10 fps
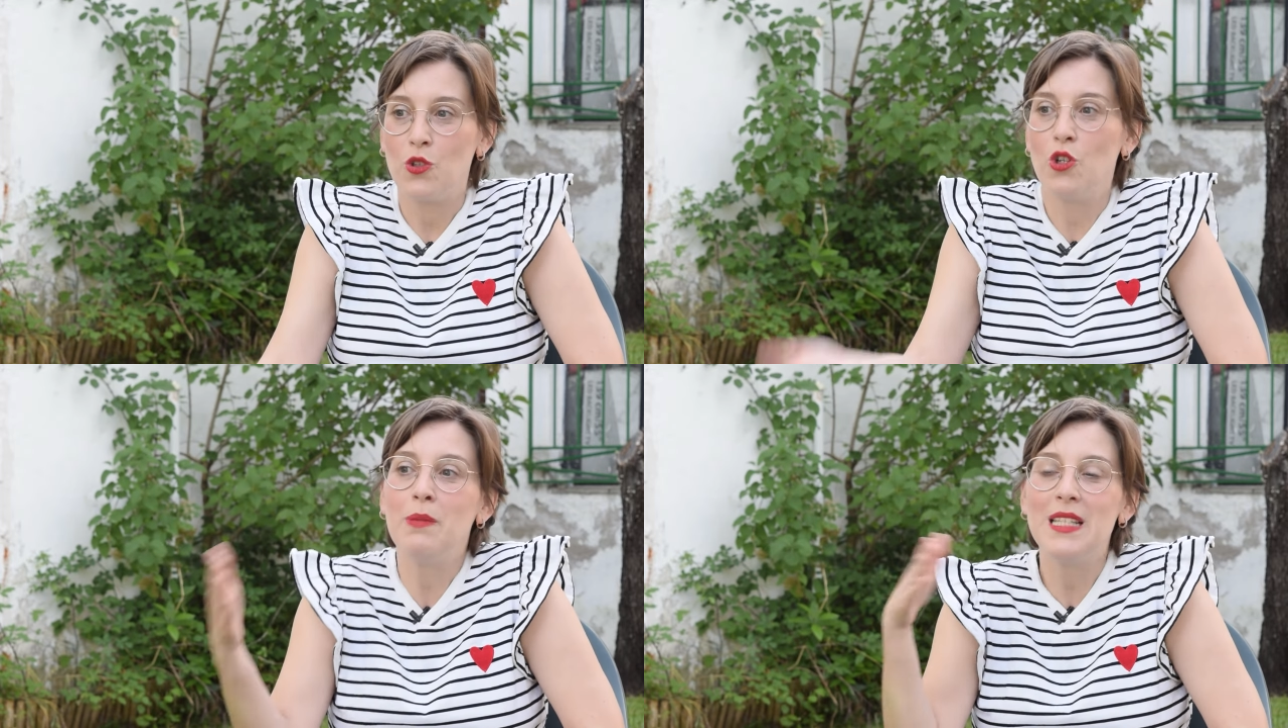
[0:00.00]

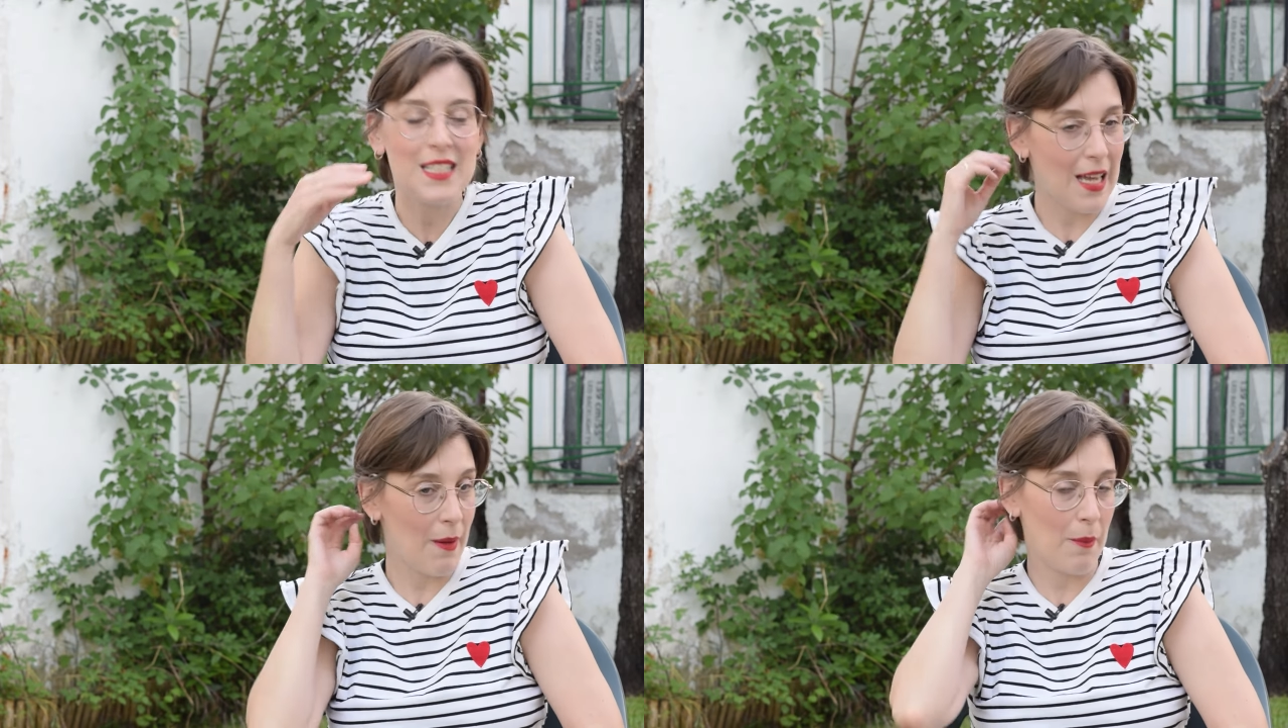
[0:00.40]
Yo
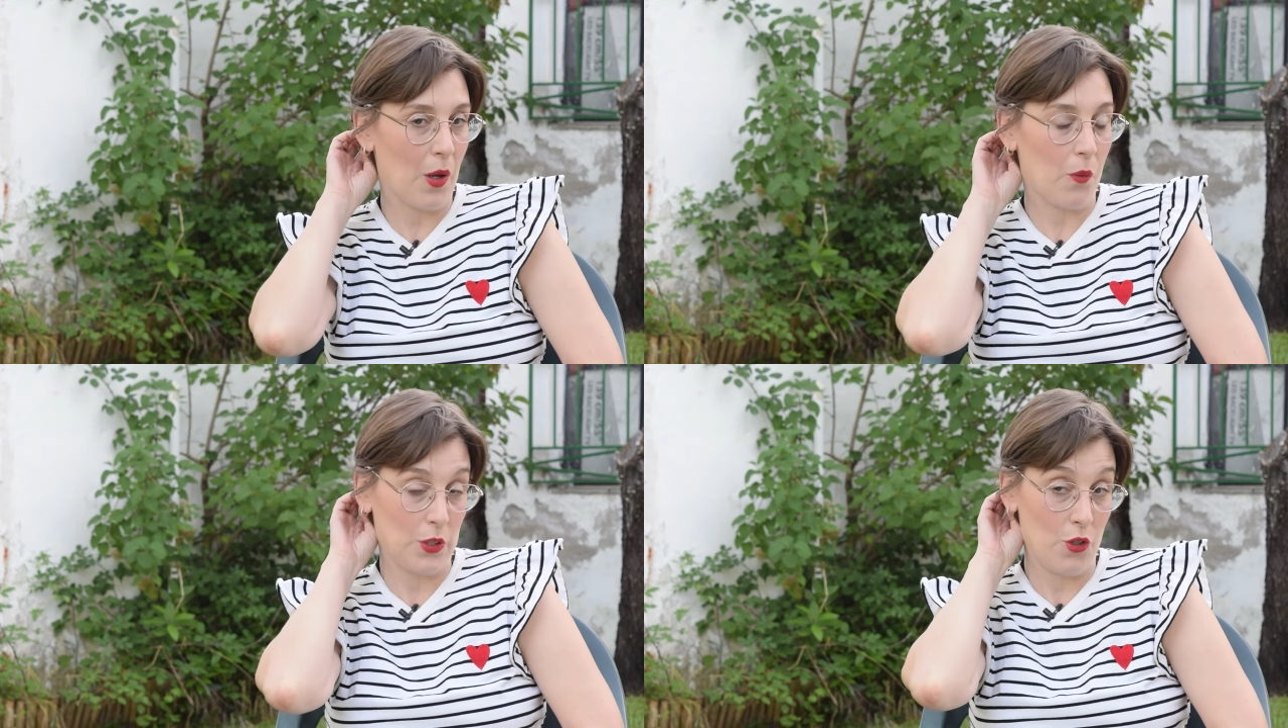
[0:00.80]
pensaba,
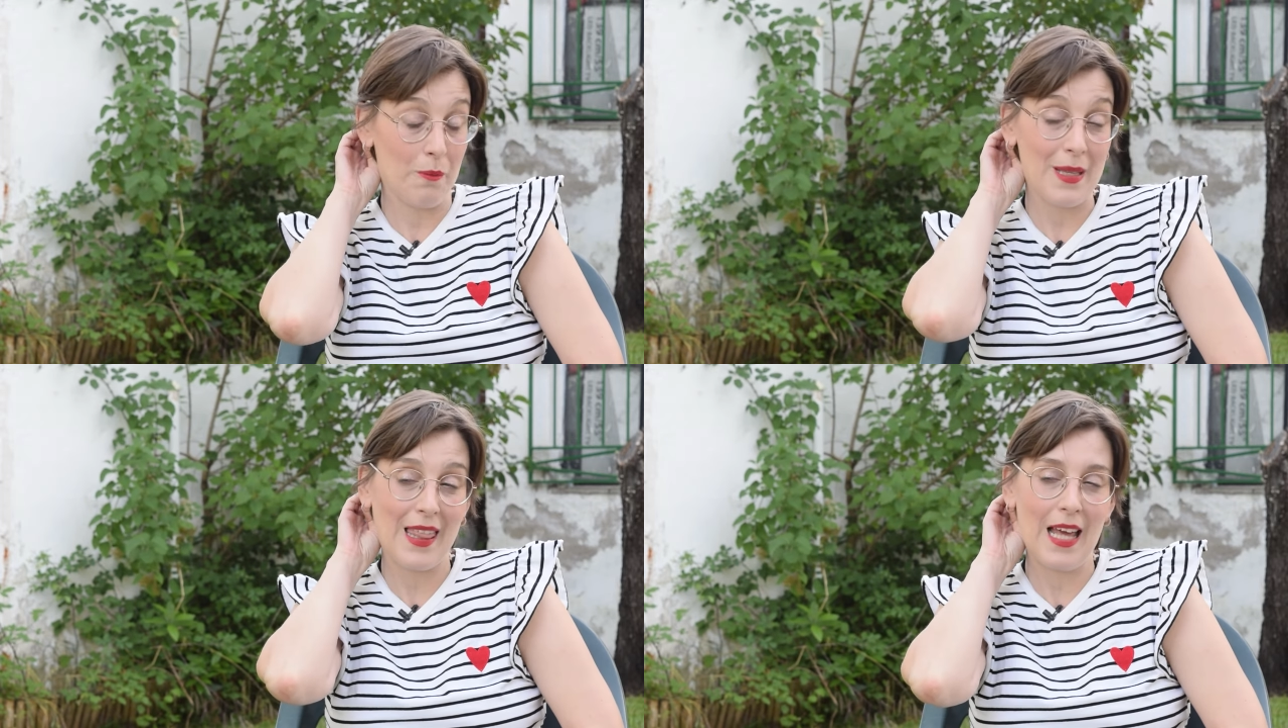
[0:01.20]
porque cuando yo
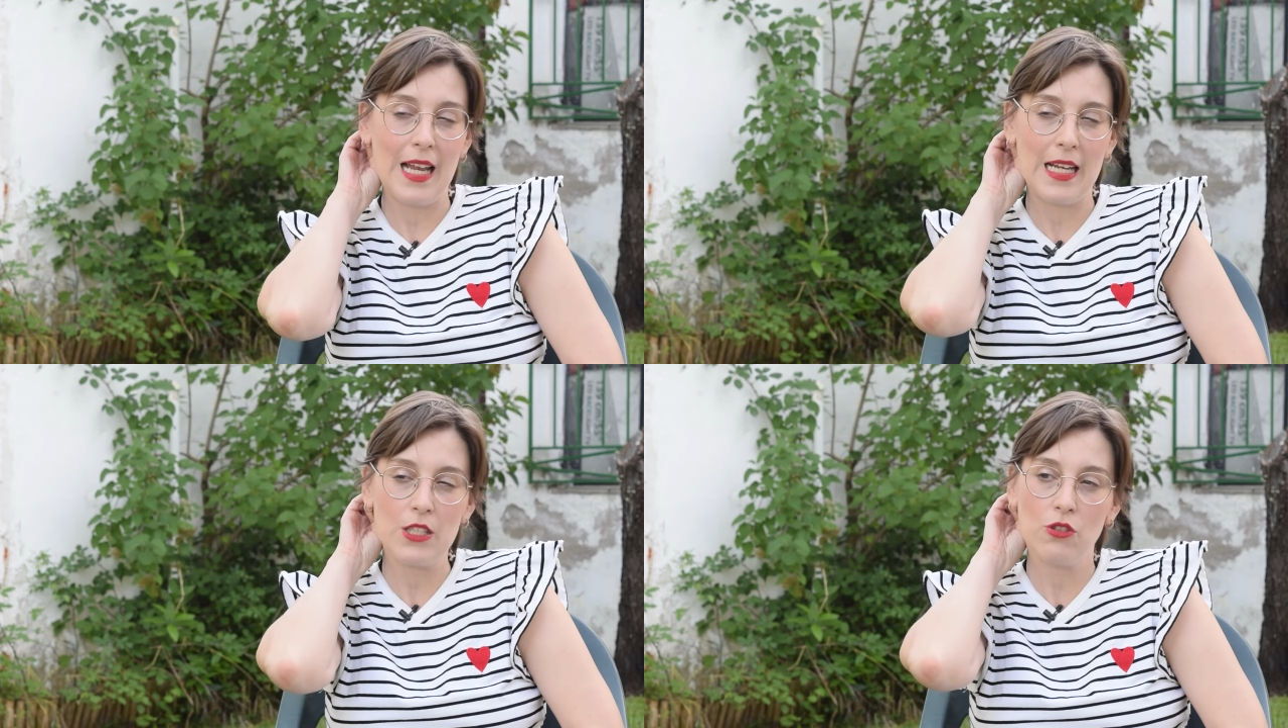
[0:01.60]
empecé
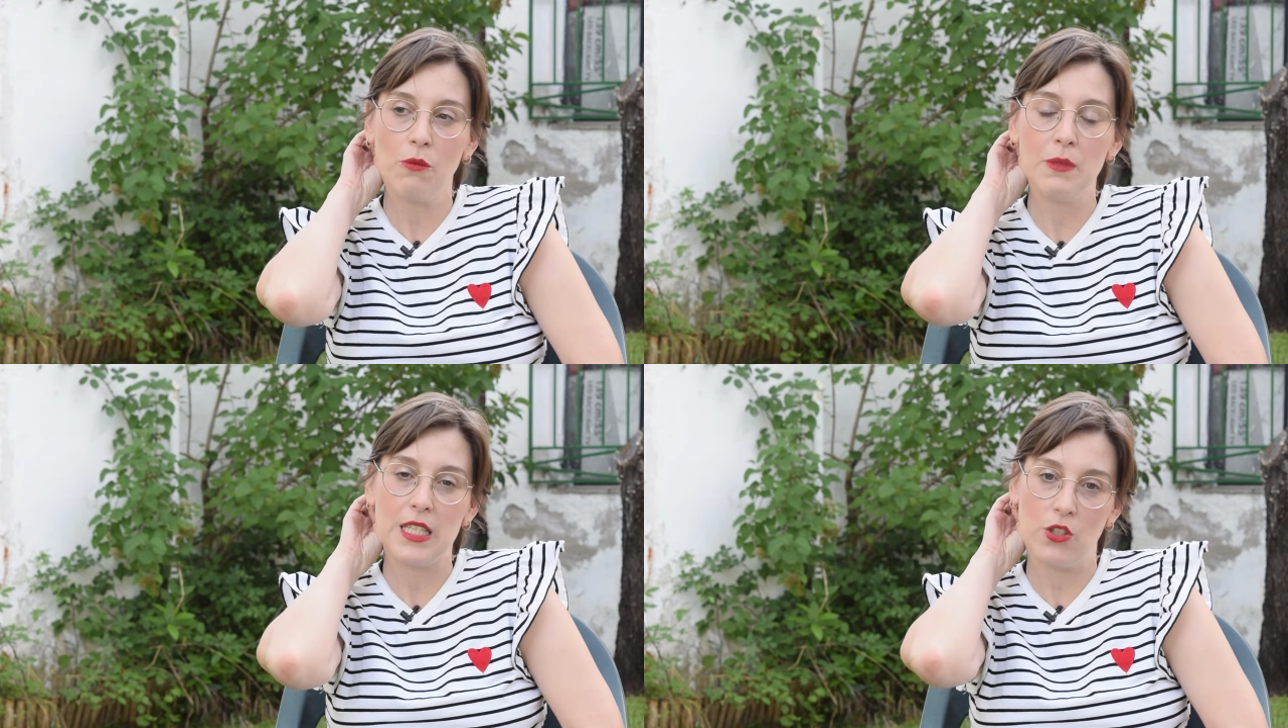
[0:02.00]
en esto,
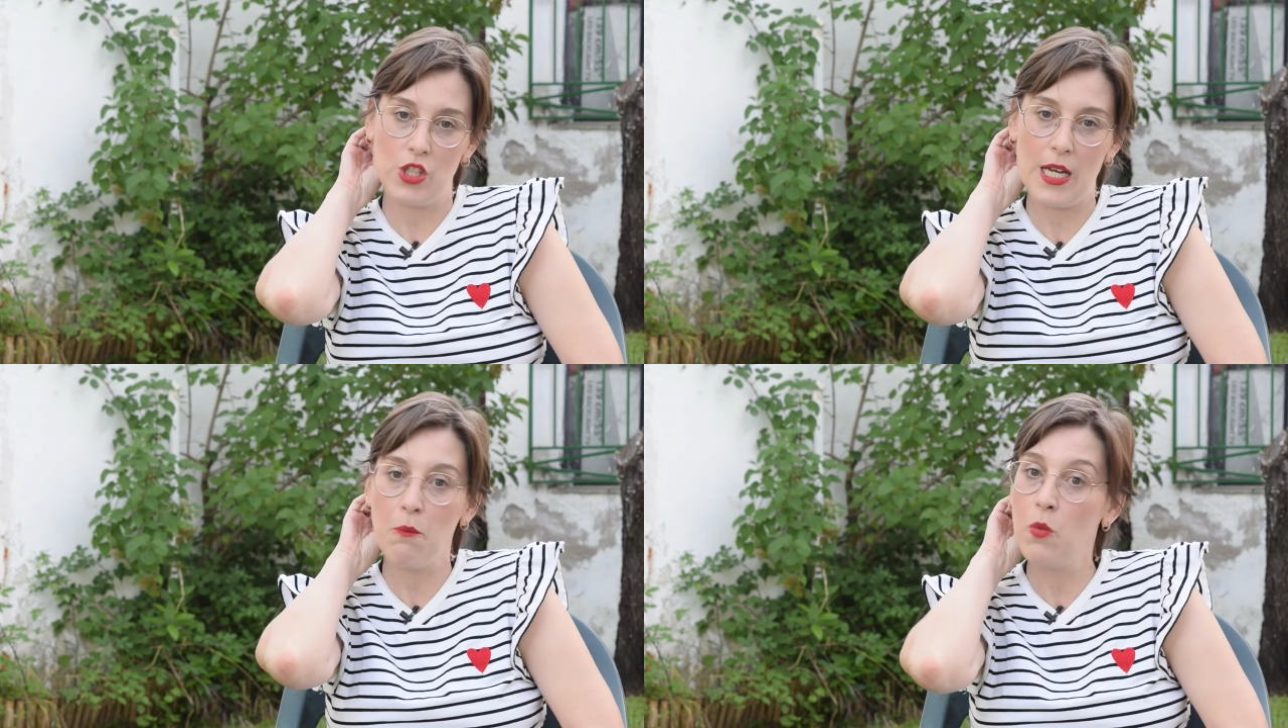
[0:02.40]
mis hijos
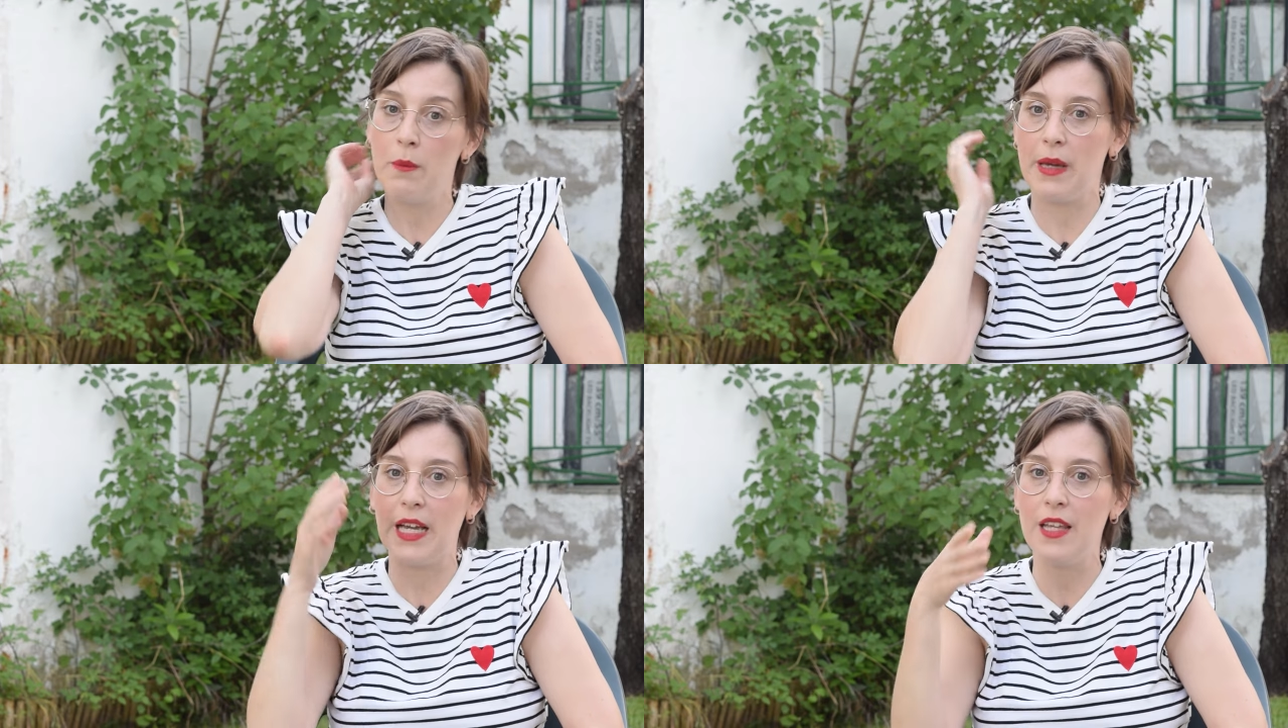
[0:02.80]
eran muy
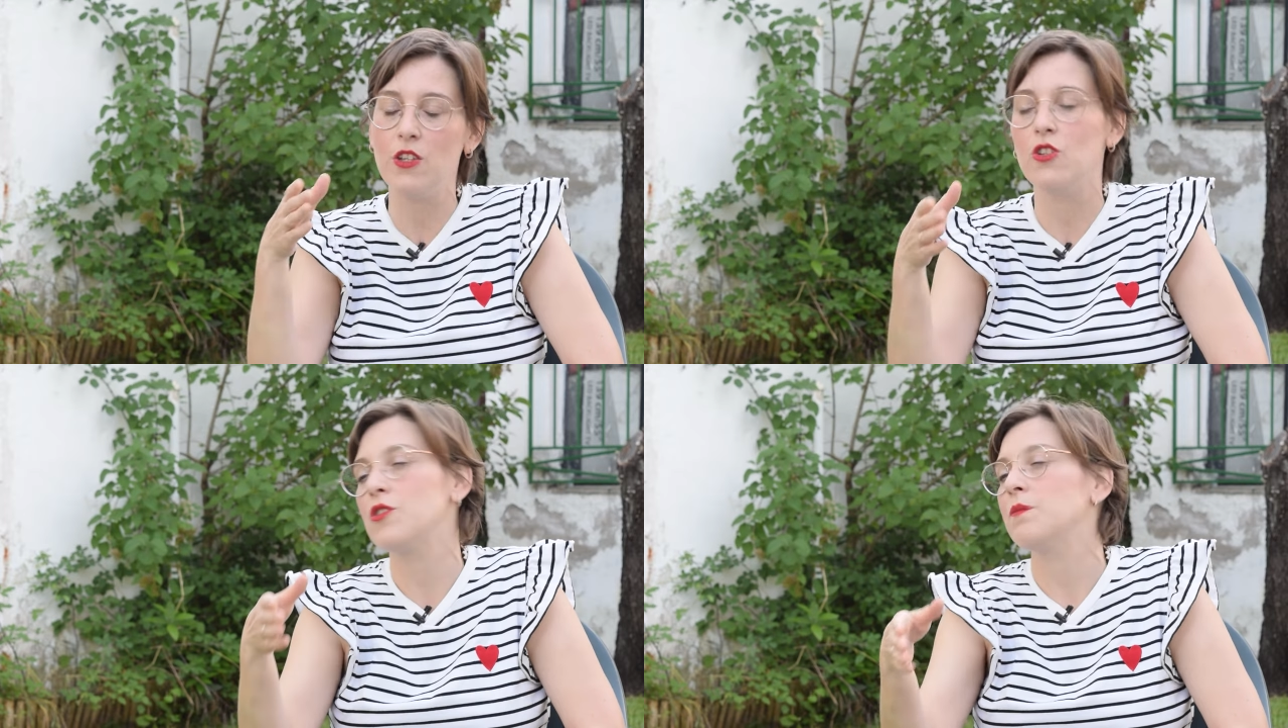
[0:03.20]

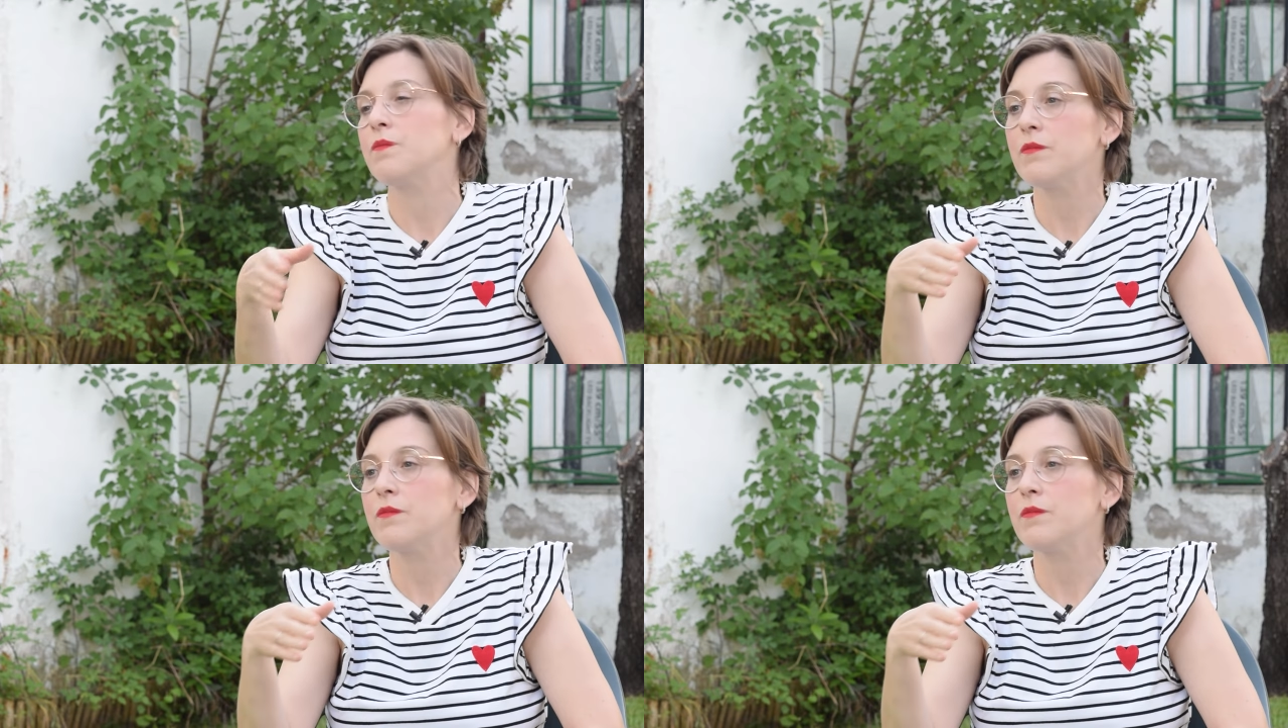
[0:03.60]
pequeños.